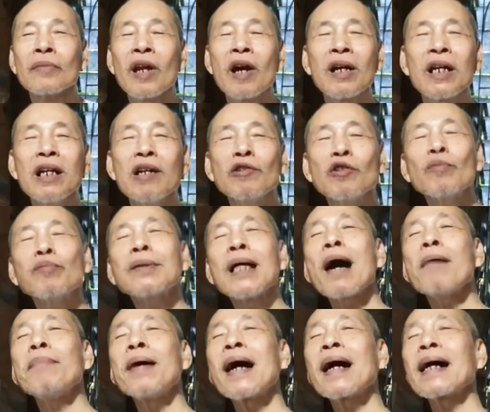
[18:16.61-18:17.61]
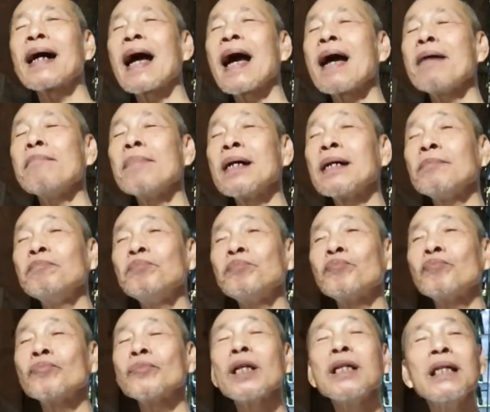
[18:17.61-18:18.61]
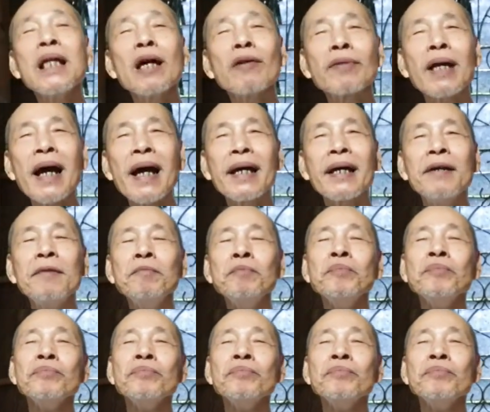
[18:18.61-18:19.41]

còn nếu chúng ta mà hàng ngày mà tin theo thầy